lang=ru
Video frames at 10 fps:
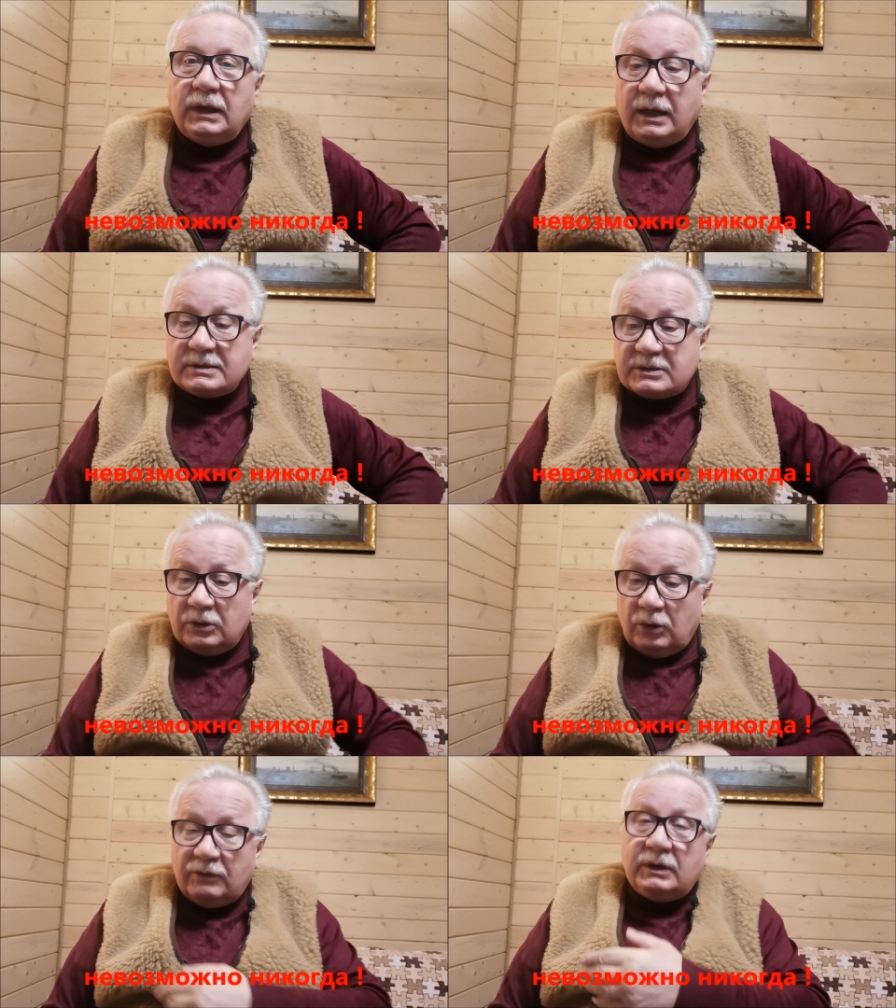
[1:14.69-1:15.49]
От
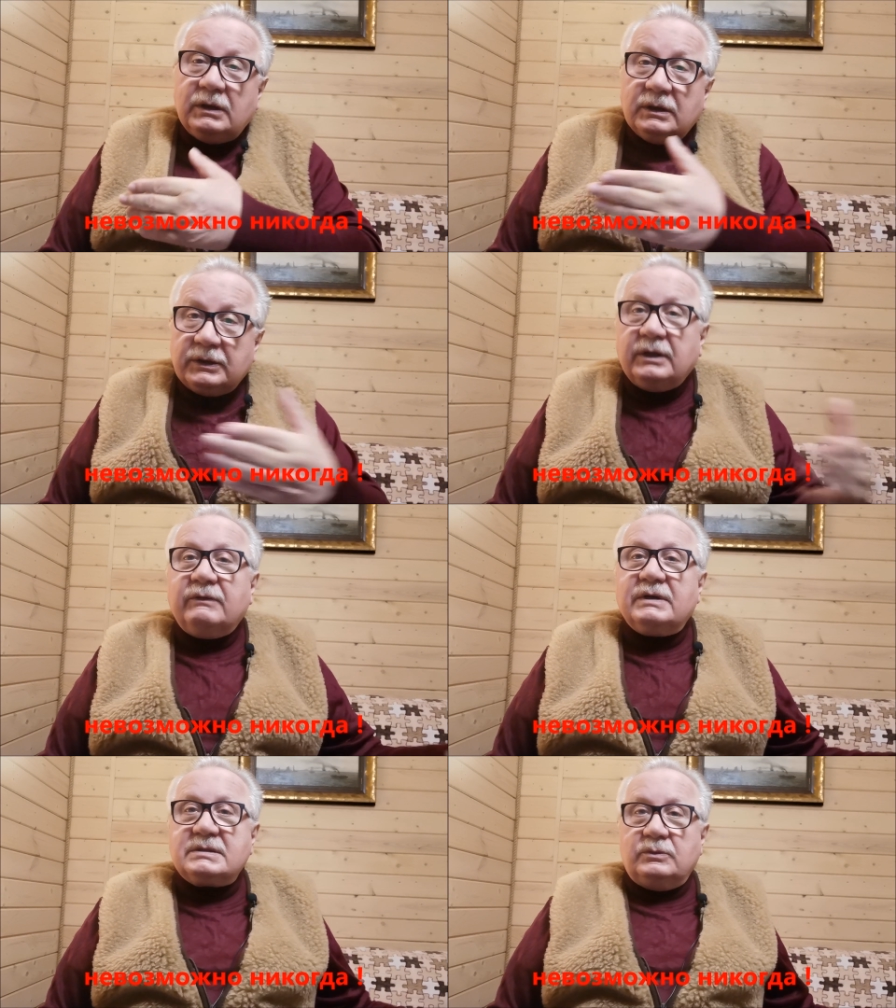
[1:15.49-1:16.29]
слова
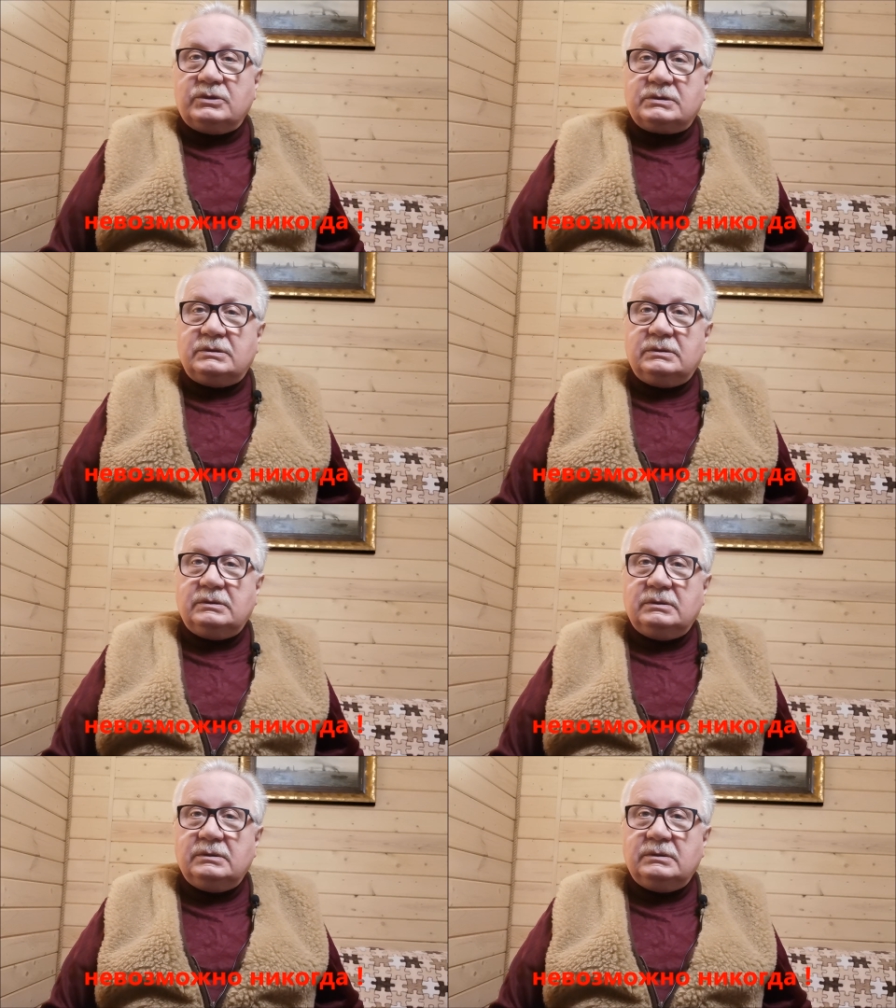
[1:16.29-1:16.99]
невозможно.